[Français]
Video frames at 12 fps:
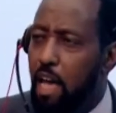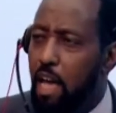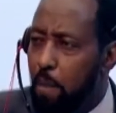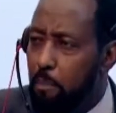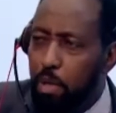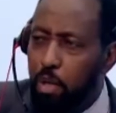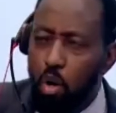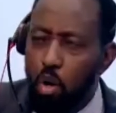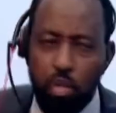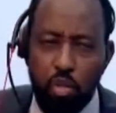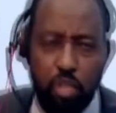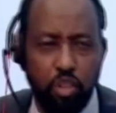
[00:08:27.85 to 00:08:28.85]
Donc, nous,
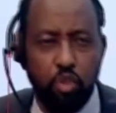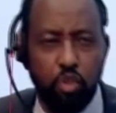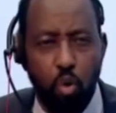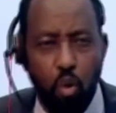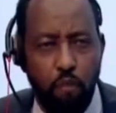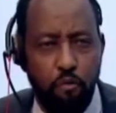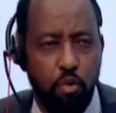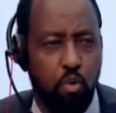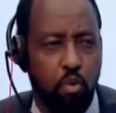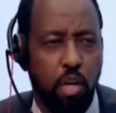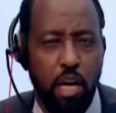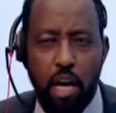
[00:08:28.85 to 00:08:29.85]

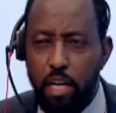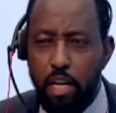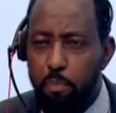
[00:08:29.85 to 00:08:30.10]
euh,